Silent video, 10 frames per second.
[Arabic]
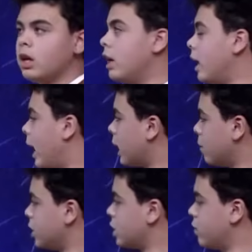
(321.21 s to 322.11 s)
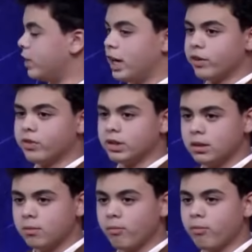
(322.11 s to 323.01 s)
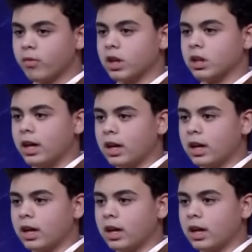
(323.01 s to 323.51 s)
حاجه بتكشف الان اف سي تاج